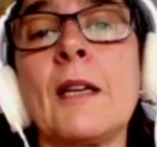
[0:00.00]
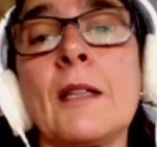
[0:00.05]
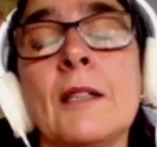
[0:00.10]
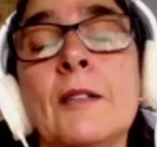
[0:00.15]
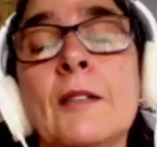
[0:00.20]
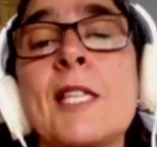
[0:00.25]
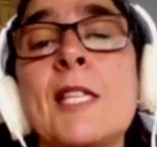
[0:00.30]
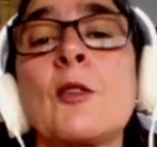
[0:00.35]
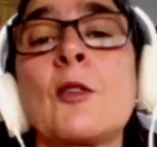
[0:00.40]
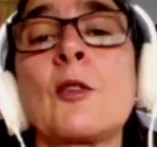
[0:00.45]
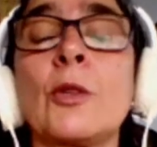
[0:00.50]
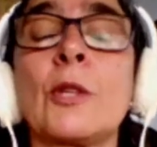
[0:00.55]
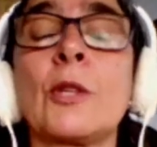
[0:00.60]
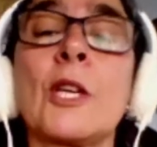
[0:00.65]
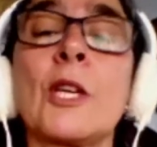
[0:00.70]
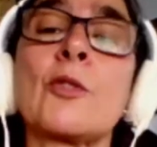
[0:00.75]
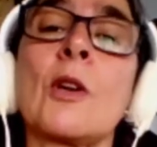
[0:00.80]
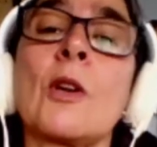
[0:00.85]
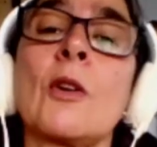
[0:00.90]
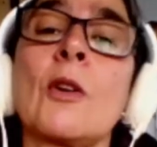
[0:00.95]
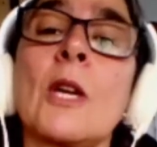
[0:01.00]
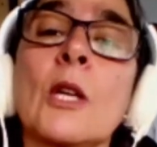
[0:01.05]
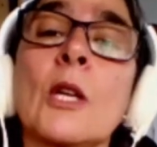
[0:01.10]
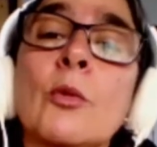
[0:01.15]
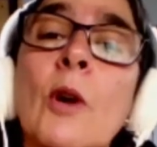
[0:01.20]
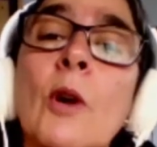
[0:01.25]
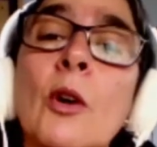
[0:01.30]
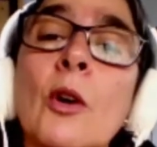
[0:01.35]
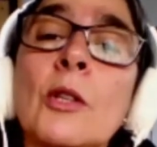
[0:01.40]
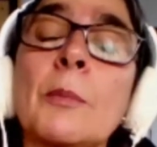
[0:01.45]
Nesse contexto agora
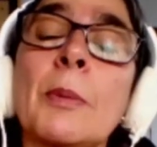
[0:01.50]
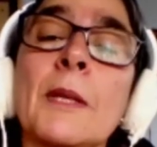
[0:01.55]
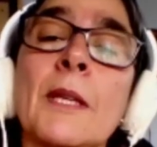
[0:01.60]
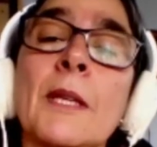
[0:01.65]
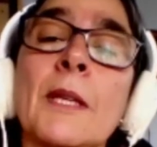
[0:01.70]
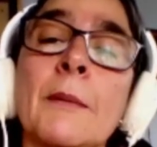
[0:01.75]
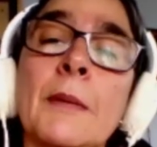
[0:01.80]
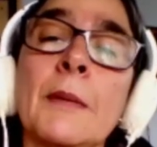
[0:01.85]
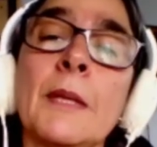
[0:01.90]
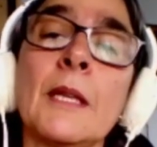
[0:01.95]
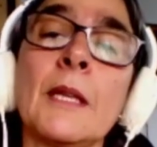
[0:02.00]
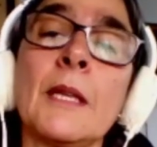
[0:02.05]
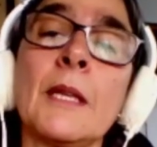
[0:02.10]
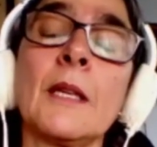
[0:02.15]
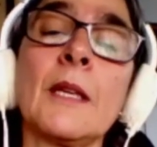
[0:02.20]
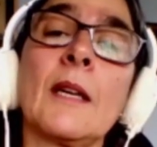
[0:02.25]
atual de pandemia,